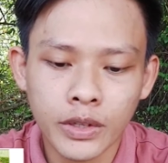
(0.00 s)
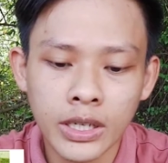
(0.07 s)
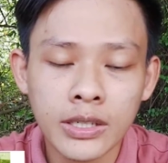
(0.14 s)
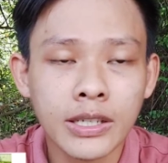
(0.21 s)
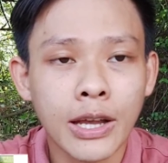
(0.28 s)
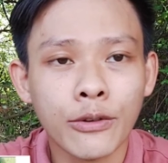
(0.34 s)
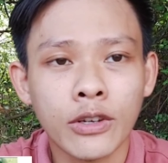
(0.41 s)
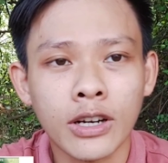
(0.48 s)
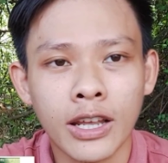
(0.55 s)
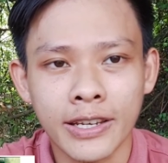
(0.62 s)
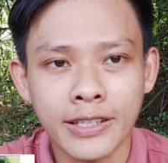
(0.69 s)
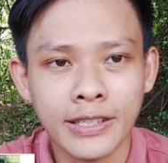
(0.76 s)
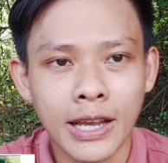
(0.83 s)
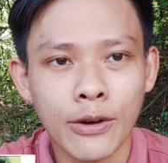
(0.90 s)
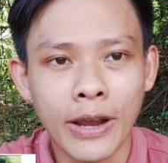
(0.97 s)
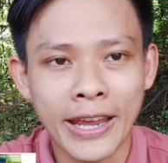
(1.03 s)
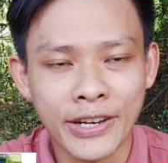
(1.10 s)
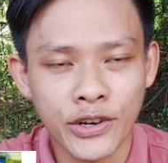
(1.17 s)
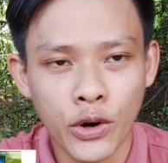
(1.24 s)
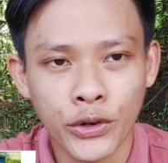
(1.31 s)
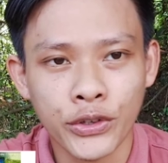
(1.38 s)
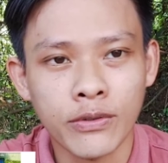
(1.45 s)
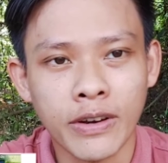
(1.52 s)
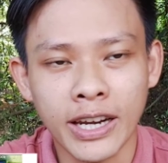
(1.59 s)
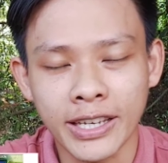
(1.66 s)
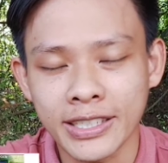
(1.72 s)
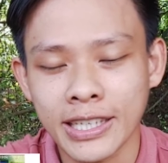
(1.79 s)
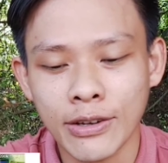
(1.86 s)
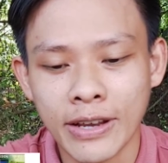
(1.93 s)
X6 tức là X6 Android chứ không phải
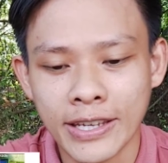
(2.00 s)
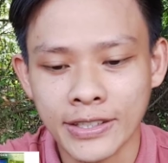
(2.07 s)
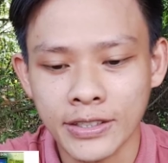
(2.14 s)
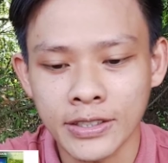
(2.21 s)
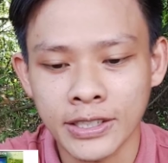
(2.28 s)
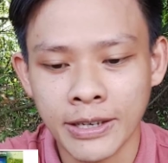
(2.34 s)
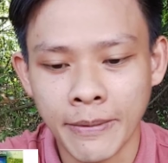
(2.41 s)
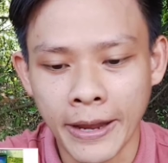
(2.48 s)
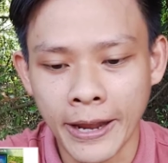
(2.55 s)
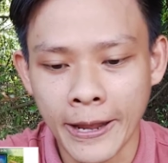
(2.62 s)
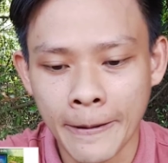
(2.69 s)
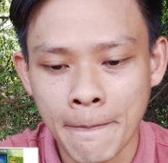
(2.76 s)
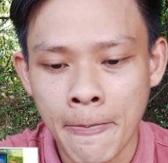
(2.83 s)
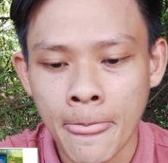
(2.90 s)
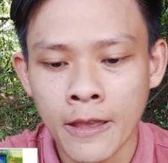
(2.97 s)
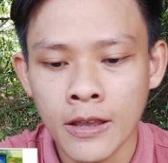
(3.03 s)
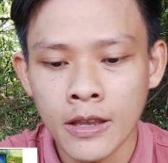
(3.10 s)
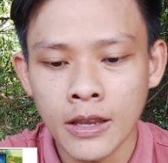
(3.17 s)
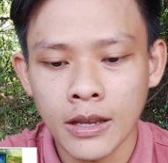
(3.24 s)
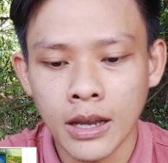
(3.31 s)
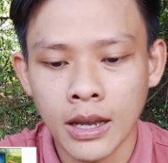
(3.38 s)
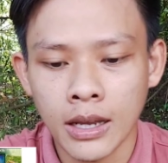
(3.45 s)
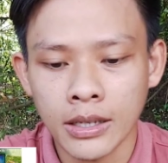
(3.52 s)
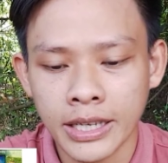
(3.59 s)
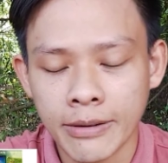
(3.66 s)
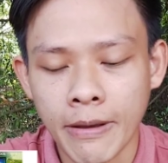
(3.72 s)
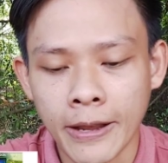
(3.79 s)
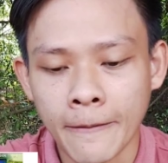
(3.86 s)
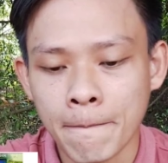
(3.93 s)
là X6 ngày xưa nha bạn ha à, nha
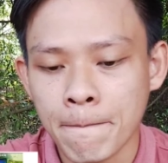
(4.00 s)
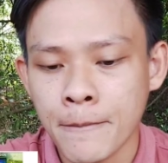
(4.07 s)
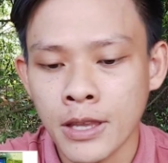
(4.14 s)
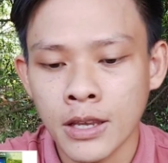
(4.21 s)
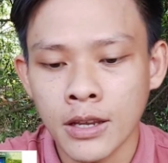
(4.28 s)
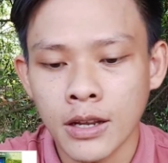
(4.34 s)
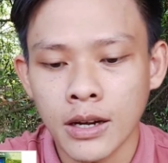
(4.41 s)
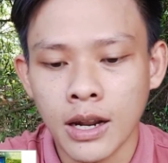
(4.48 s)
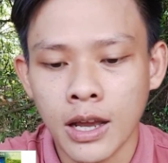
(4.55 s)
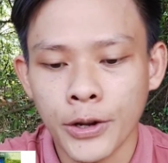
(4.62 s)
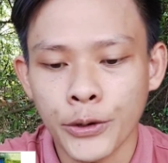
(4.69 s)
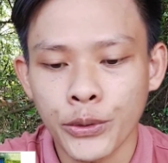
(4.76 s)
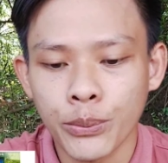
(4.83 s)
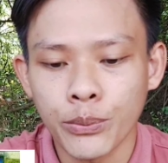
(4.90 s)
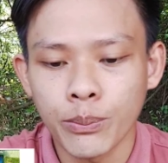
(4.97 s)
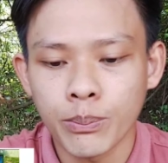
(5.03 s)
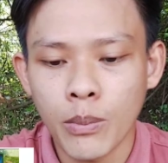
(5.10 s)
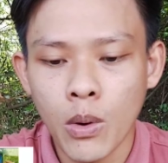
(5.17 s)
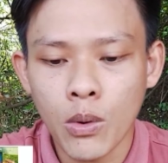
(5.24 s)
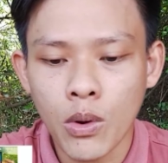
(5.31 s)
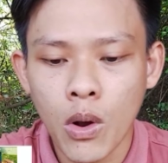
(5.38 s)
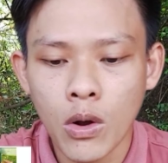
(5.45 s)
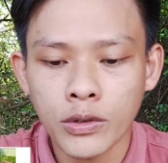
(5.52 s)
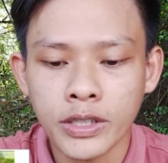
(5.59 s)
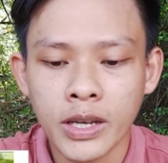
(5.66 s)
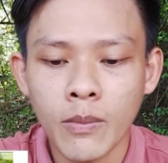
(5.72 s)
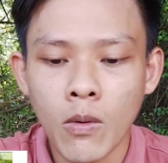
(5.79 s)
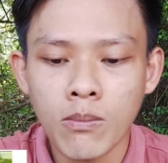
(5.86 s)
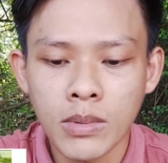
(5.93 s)
các bạn là Poco
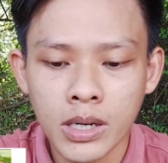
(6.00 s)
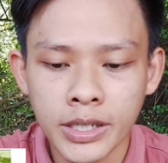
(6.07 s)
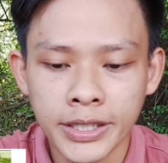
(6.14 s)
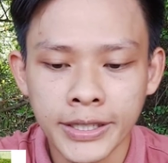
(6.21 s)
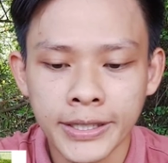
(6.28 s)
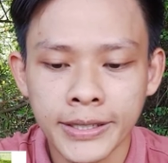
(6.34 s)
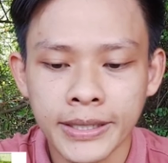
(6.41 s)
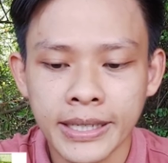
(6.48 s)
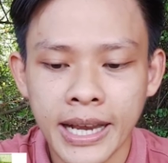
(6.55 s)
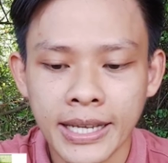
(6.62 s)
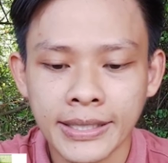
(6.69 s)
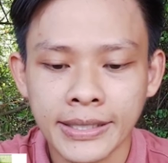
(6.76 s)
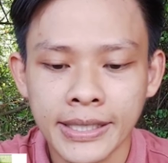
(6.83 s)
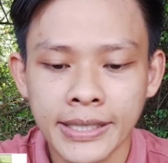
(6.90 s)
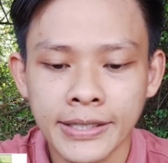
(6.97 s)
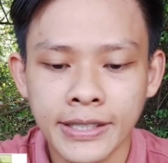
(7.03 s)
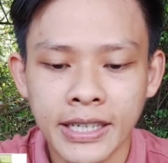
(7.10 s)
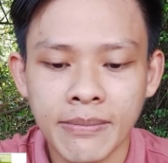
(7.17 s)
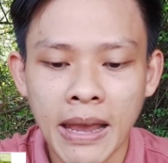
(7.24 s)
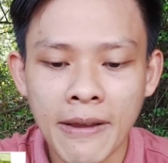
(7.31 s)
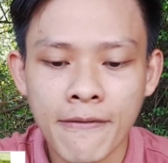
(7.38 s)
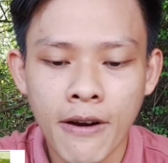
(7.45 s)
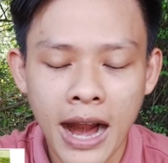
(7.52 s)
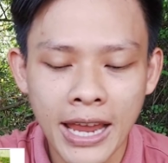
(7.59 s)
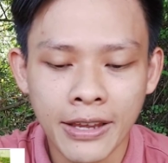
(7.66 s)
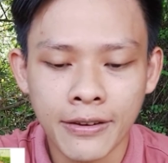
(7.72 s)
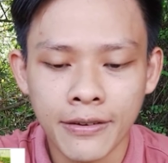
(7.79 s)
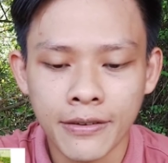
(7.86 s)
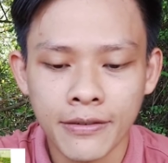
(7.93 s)
C40 Galaxy Z7
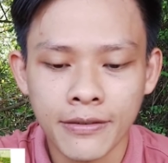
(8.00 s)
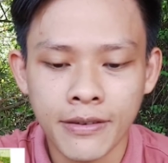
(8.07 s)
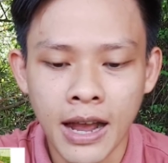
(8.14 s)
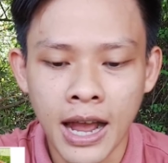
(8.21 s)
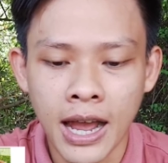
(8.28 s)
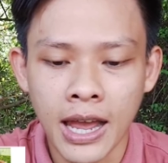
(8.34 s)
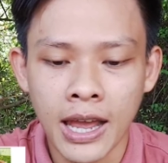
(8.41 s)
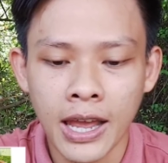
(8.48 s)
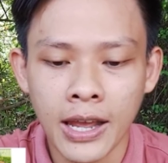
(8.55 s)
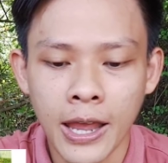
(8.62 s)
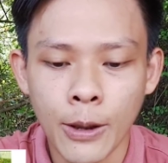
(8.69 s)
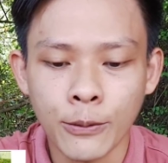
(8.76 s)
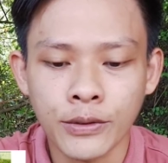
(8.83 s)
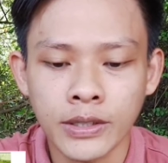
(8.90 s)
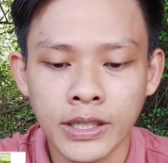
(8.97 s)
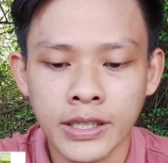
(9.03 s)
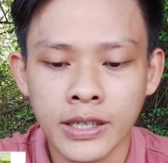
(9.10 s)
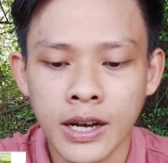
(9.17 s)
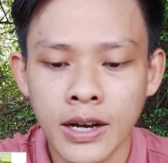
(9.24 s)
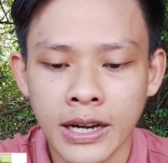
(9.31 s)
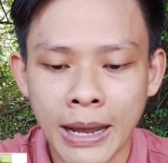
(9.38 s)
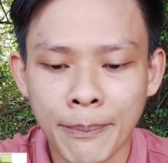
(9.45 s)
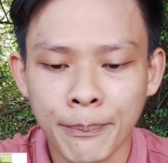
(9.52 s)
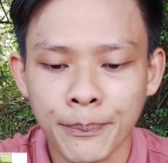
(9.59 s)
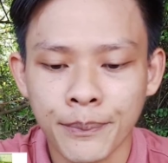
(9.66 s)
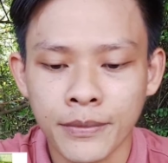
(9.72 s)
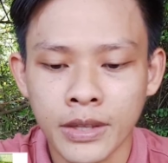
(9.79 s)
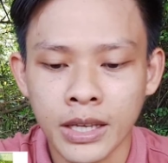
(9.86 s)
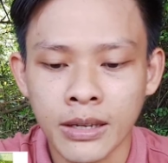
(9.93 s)
Prime và LG G5
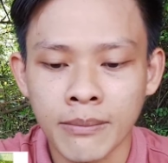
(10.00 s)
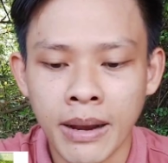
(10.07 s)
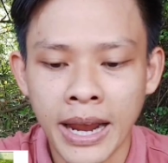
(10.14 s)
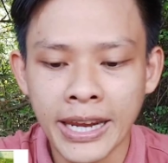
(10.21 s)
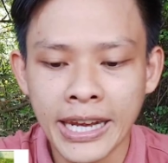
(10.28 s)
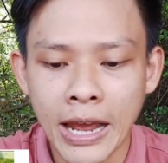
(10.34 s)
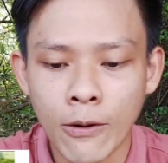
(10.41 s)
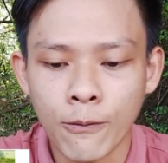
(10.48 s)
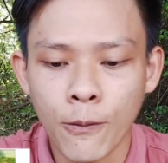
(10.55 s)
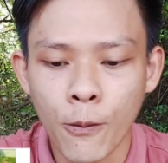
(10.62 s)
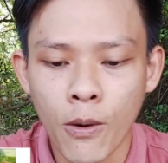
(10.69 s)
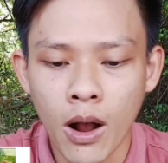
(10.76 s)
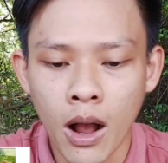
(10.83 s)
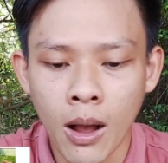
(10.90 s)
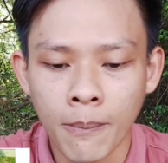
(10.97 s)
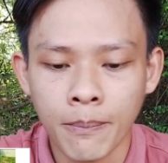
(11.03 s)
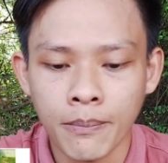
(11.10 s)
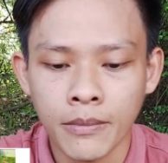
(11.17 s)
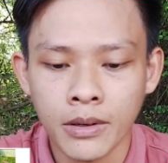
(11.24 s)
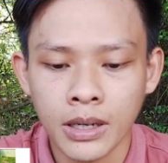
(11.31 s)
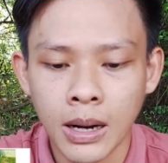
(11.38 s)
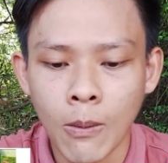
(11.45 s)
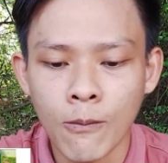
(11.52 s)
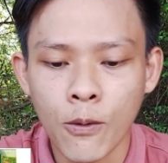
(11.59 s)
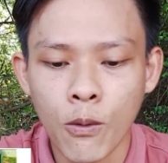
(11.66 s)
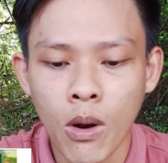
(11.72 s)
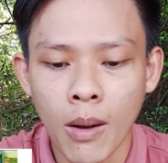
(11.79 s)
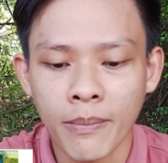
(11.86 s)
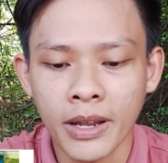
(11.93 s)
thì máy nào phù hợp không
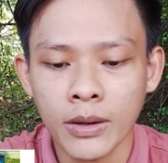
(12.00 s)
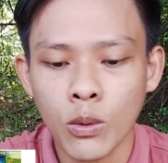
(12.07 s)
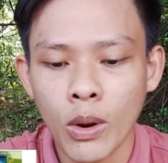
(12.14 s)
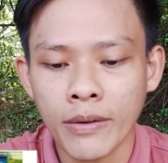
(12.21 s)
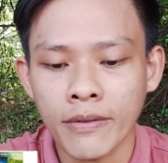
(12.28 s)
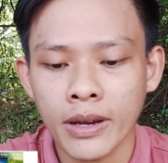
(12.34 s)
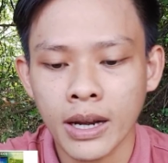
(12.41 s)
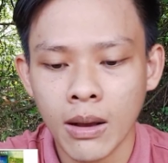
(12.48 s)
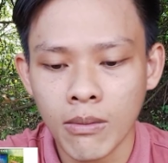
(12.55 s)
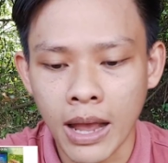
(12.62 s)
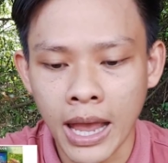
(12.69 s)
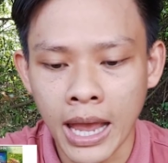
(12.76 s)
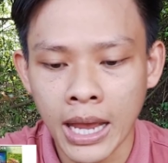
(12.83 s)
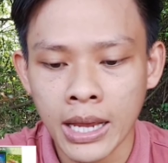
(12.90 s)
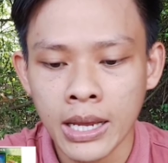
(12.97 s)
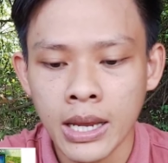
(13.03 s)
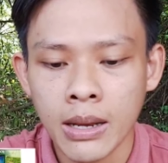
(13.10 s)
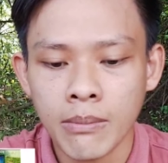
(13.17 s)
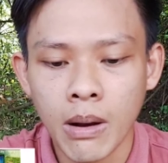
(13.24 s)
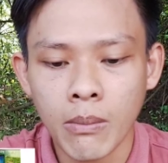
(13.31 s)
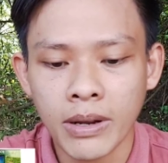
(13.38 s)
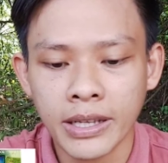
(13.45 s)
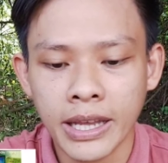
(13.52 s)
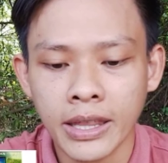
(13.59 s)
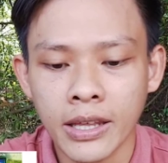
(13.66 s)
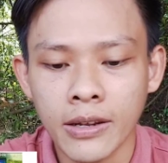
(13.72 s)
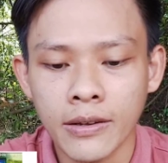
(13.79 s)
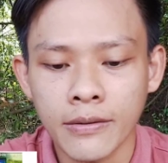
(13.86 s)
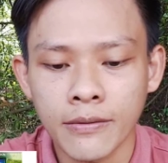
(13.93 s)
phù hợp để quay vlog ạ à. mong anh giải
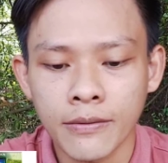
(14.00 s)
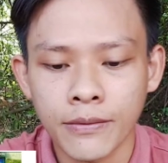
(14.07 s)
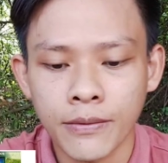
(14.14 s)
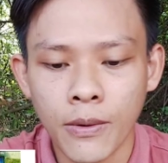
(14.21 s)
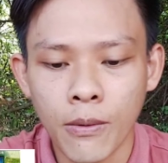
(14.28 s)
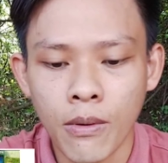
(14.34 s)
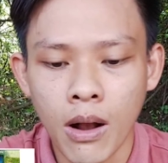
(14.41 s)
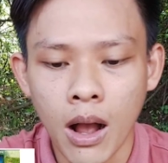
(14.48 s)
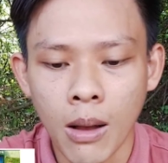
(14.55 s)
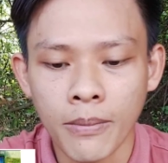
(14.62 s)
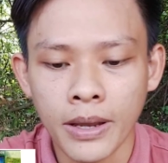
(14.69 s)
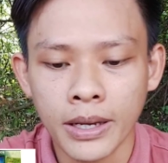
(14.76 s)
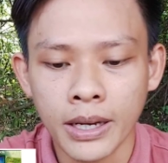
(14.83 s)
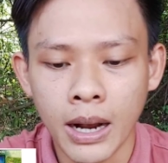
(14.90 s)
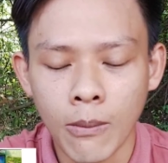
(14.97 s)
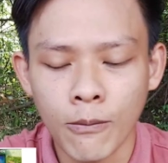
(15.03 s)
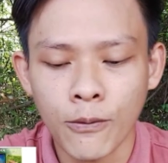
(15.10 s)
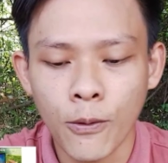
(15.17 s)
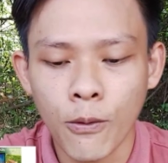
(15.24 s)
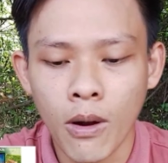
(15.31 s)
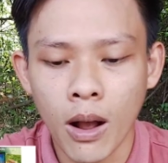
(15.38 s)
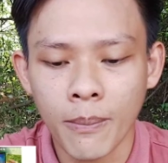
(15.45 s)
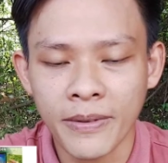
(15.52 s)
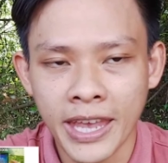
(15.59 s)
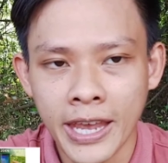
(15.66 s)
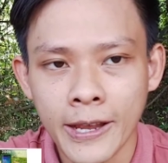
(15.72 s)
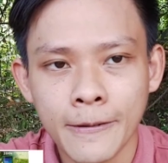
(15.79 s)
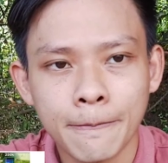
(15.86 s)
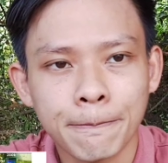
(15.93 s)
thích phù hợp hay không phù hợp
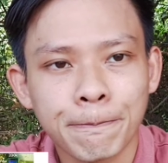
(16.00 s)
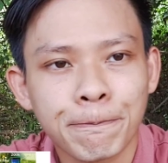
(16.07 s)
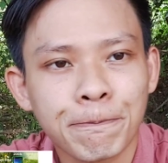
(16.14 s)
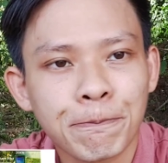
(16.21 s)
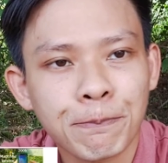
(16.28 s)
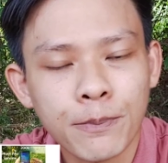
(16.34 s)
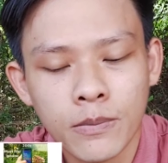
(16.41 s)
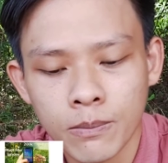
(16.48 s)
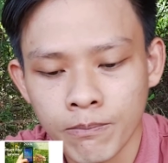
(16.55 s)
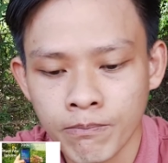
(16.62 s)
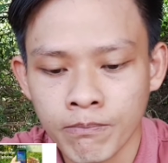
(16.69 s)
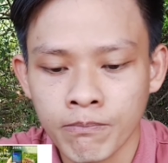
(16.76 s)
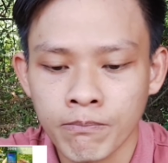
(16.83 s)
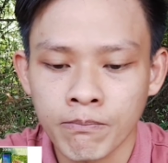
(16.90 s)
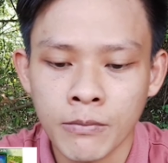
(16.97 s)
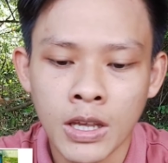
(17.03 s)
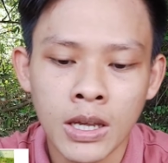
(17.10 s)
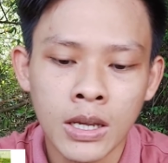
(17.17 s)
nhé uhm.